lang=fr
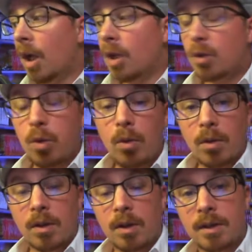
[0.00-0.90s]
tous
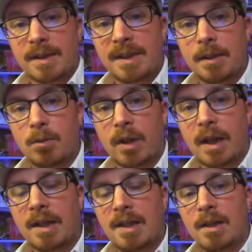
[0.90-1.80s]
euh, ces mangas
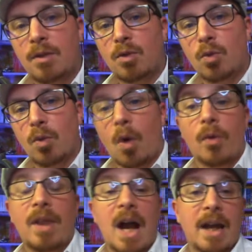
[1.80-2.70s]
qui sont
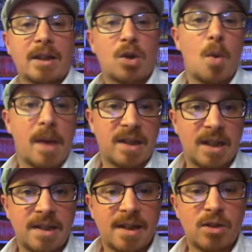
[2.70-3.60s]
en arrêt de
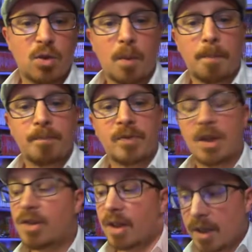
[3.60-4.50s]
commercialisation et
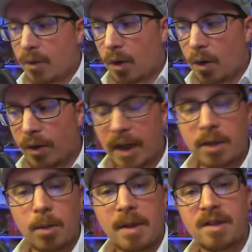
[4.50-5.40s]
ces livres en arrêt de
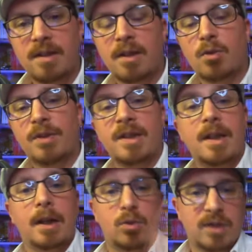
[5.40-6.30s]
commercialisation,
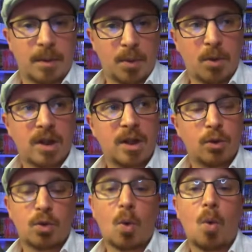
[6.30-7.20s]
c'est-à-dire tout simplement qu'ils ne
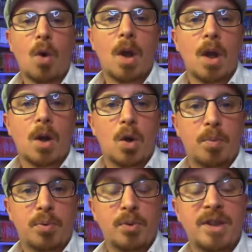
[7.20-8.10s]
seront euh,
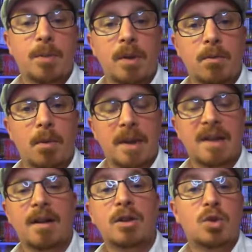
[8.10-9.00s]
plus disponibles en
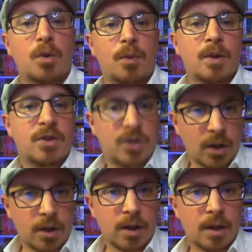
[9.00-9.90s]
magasin sauf
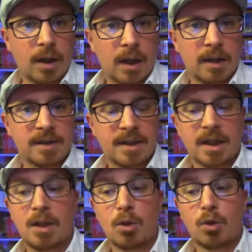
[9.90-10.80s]
stock, hein, c'est-à-dire
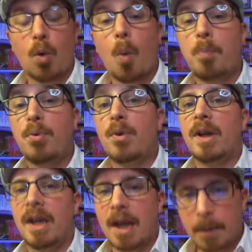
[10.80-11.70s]
qu'ils ne seront plus
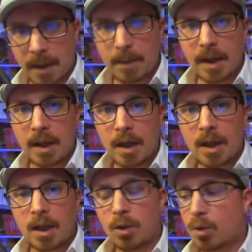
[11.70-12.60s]
réimprimés.
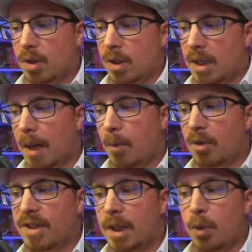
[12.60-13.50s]
Donc clairement,
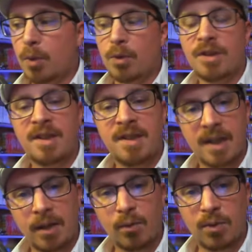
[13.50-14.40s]
si l'une de ces
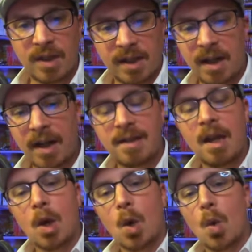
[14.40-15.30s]
séries vous intéresse,
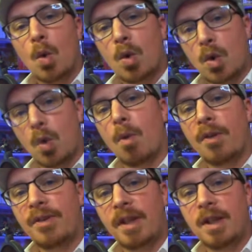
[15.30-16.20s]

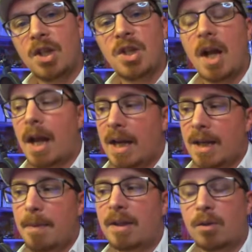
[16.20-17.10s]
commencez déjà à
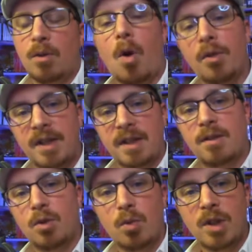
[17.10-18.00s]
les mettre en
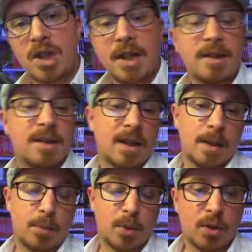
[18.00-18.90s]
tête de wishlist
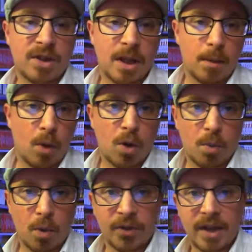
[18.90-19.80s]
et potentiellement
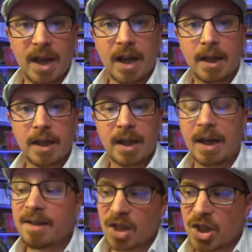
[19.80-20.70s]
commencez à les, à
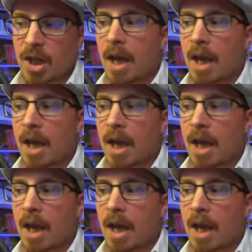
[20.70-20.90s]
les acheter